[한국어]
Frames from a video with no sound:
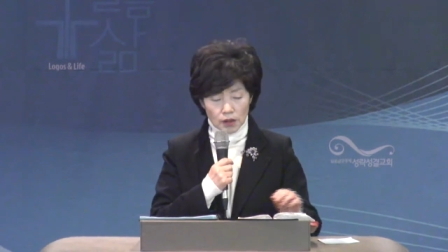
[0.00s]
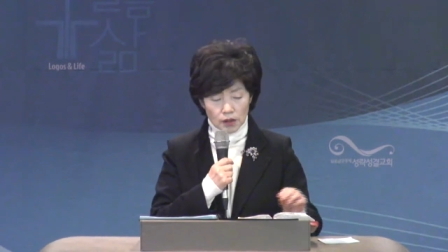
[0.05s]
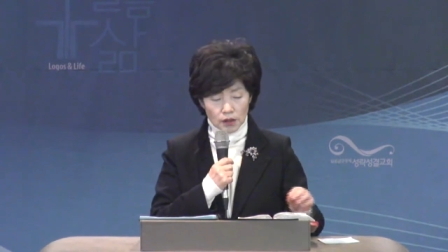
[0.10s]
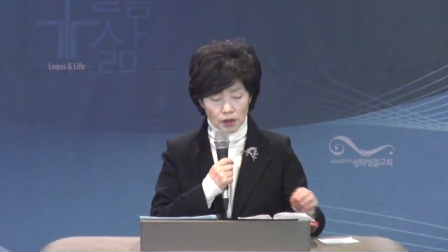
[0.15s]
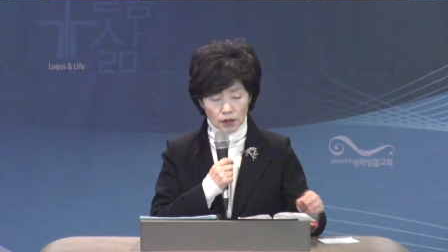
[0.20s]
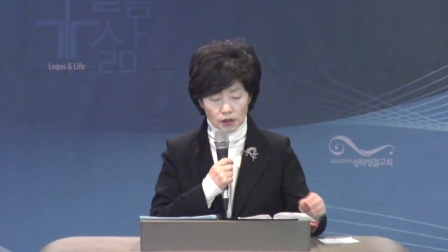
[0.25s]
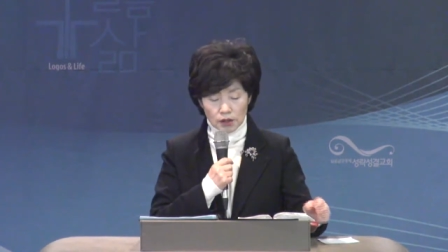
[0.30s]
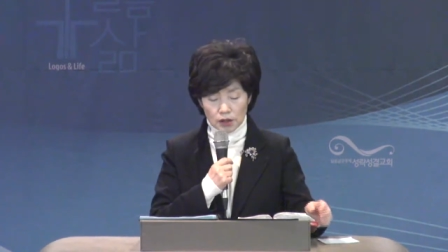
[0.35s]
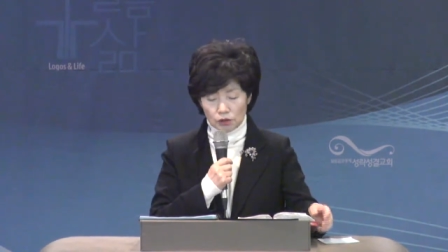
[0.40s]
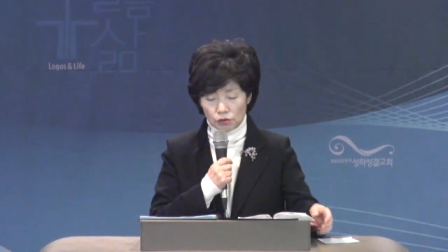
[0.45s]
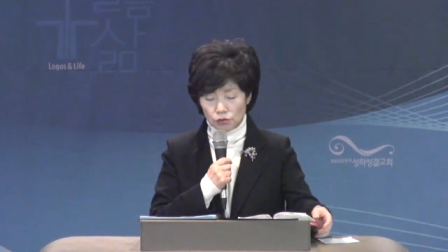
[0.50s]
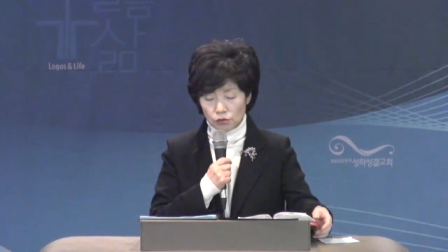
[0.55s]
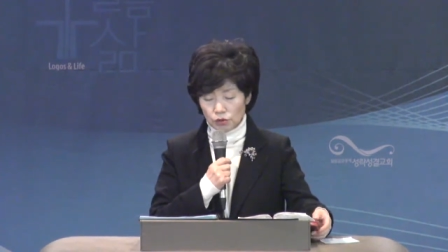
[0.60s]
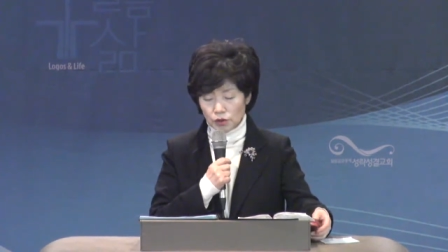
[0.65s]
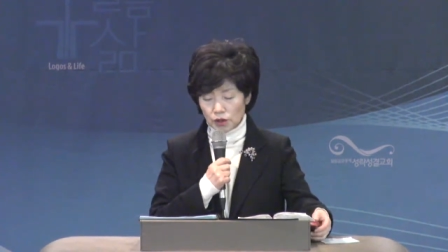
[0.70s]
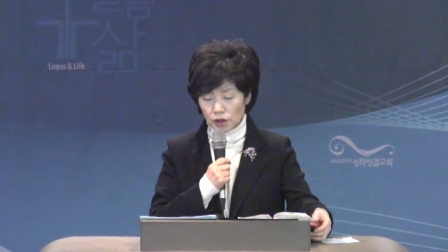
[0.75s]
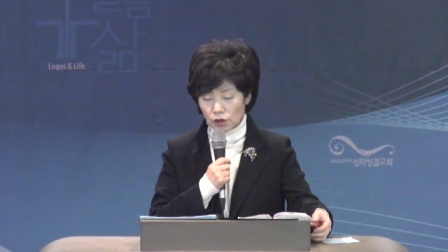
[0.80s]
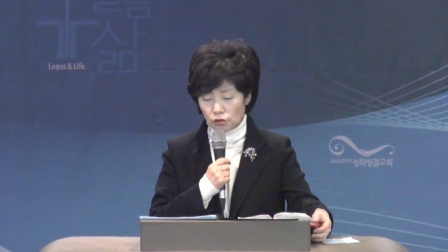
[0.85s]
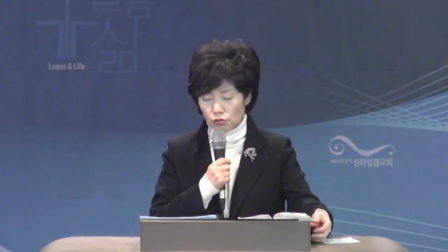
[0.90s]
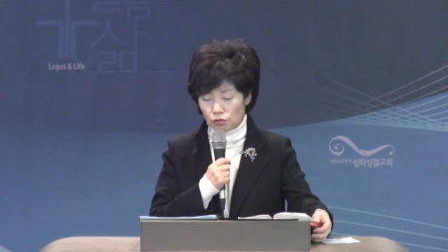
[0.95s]
사탄은
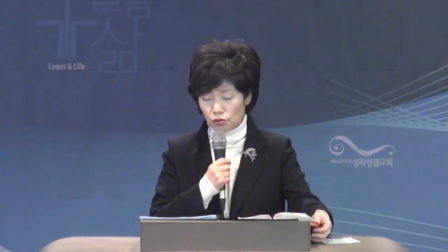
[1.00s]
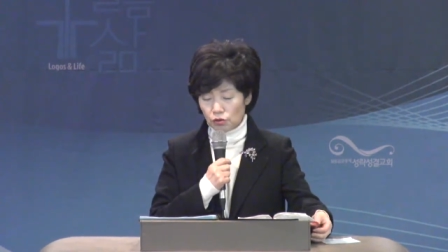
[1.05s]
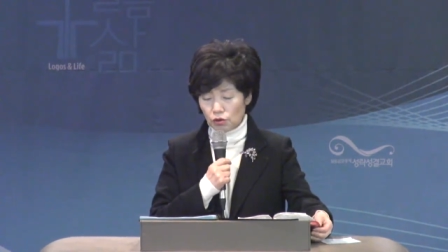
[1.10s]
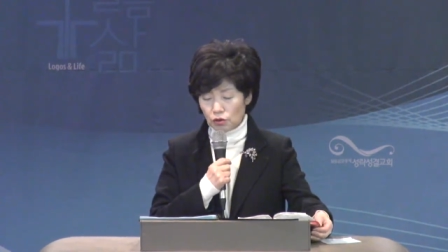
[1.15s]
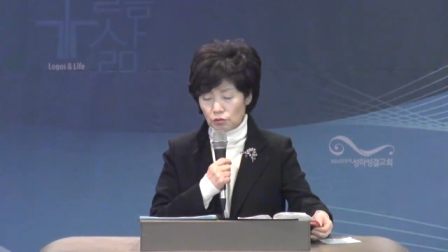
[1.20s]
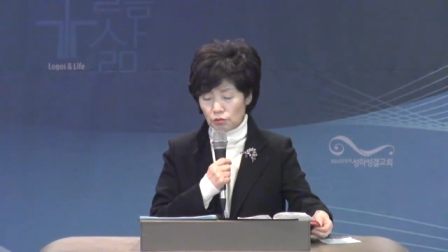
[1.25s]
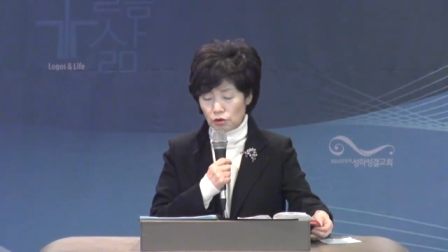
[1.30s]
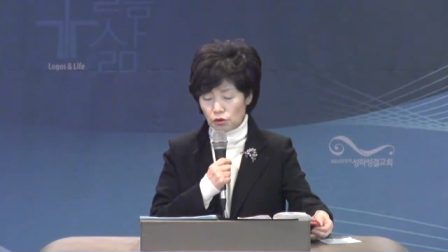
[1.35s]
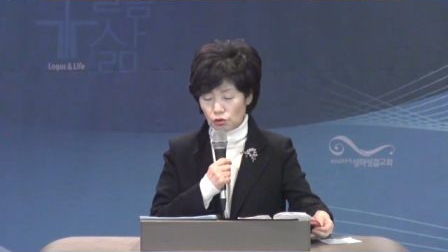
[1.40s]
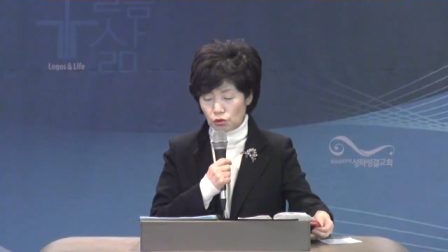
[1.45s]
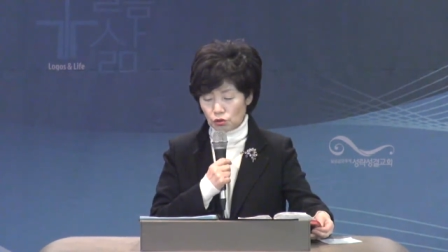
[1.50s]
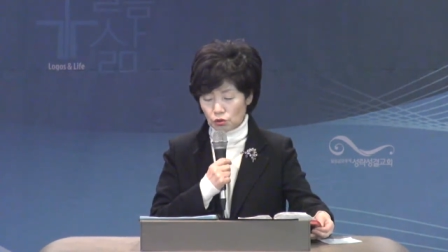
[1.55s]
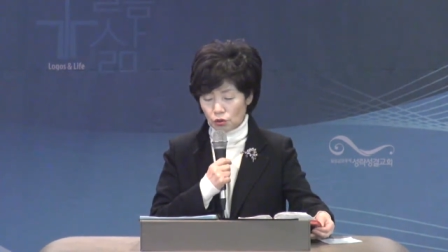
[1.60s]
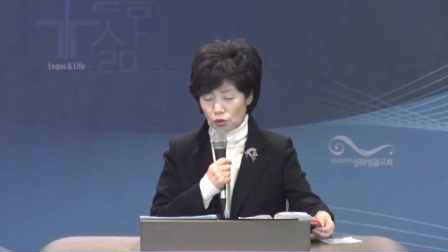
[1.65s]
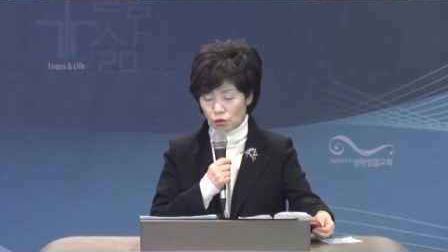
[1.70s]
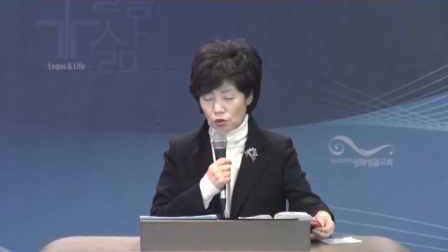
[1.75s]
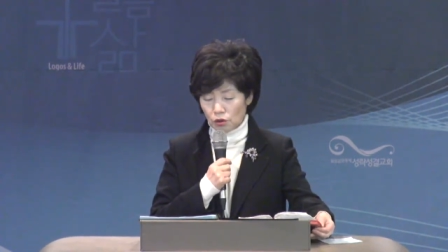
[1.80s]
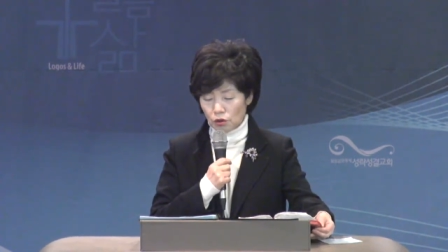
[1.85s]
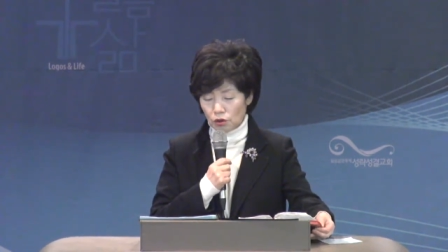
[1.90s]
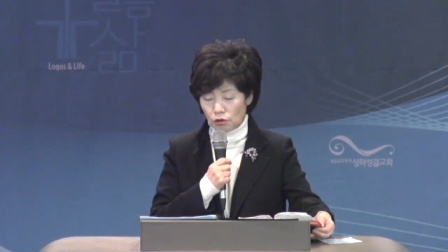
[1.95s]
우리에게 두려움을
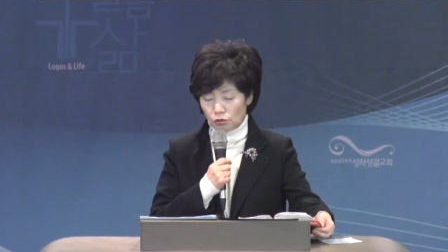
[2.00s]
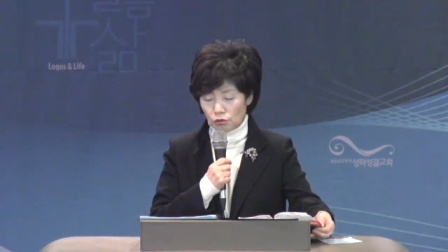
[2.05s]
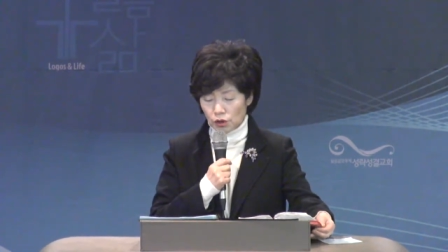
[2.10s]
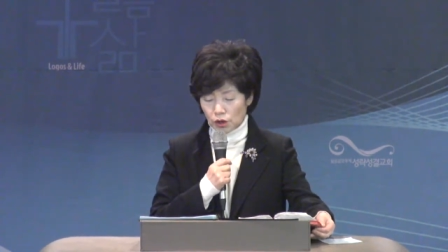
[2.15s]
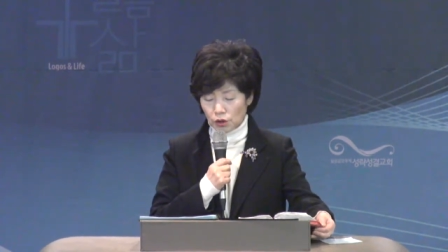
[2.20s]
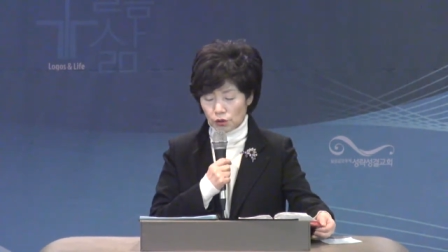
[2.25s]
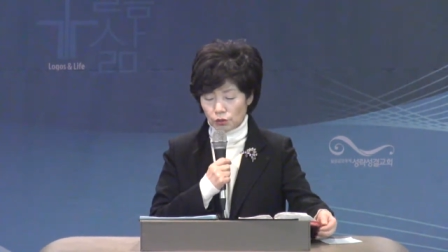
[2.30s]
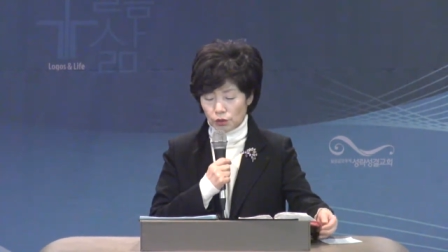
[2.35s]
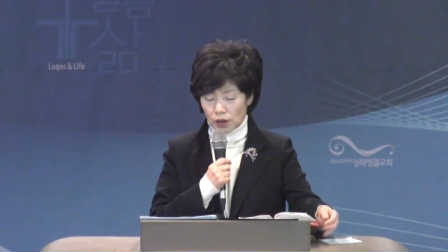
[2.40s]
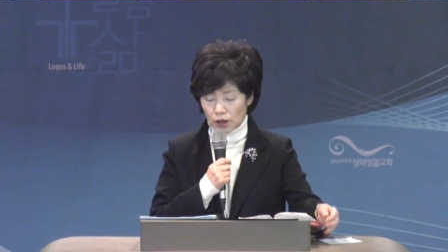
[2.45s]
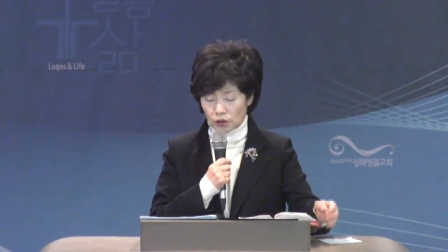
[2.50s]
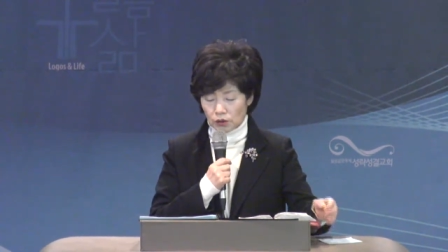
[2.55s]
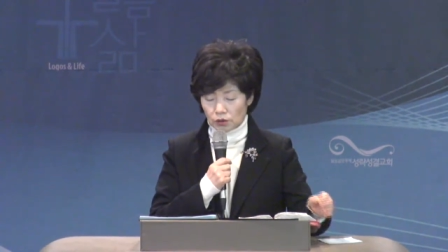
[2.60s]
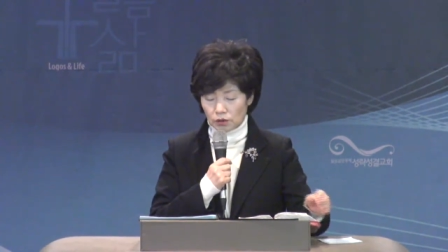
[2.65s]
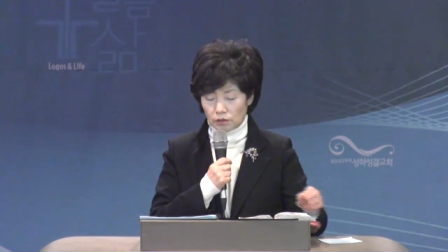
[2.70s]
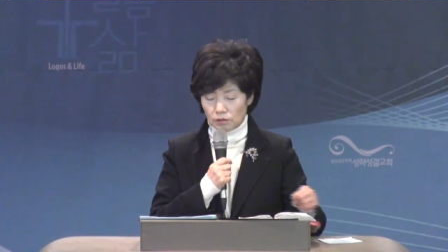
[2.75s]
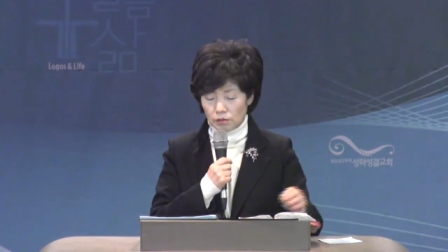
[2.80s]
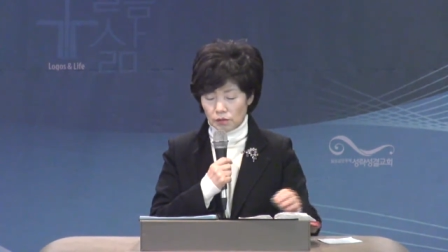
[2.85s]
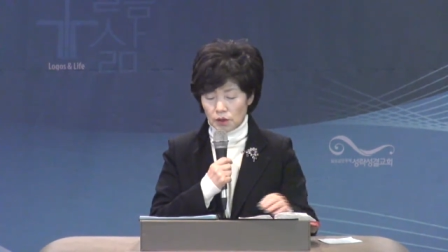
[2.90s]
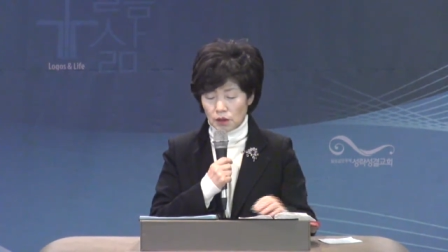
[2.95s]
주고 우리로
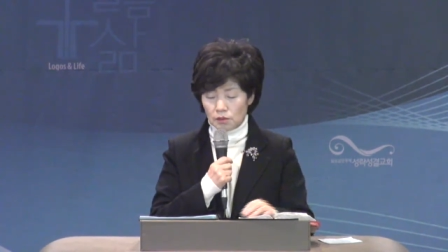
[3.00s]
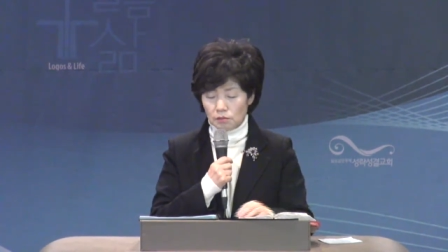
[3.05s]
하여금